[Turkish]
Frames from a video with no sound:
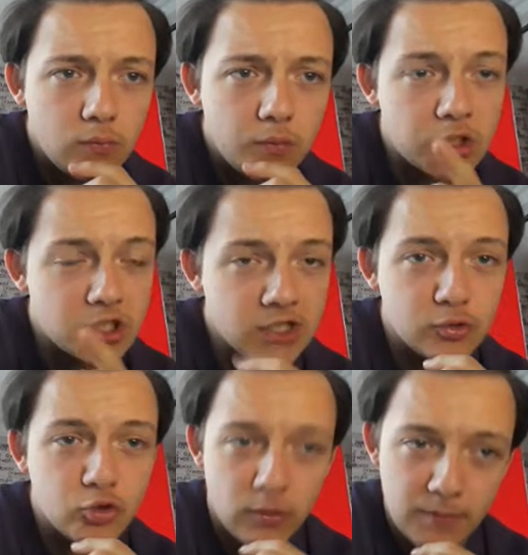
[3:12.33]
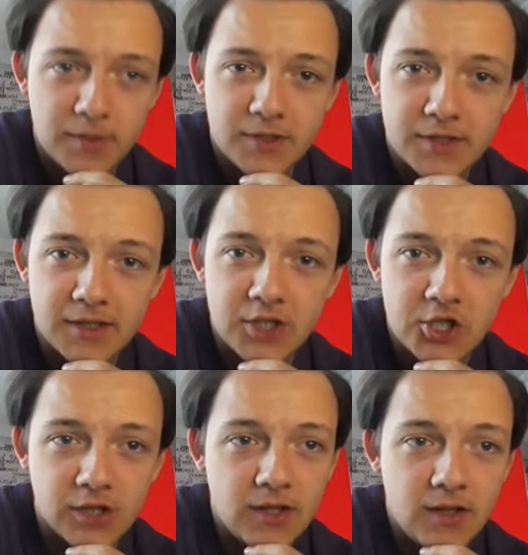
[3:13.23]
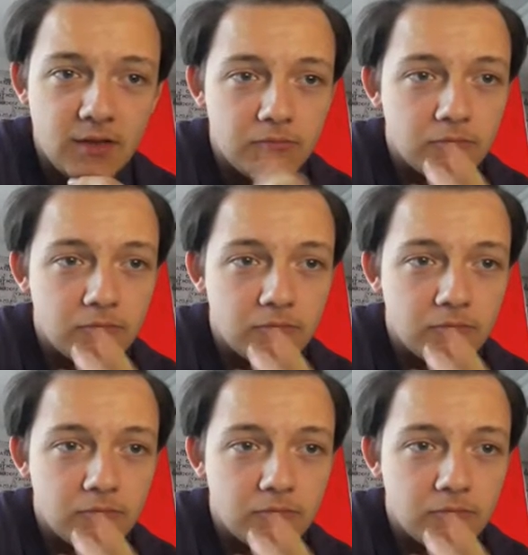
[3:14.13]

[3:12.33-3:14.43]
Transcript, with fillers: İkinci yarıda şov yaparız dedik inşallah.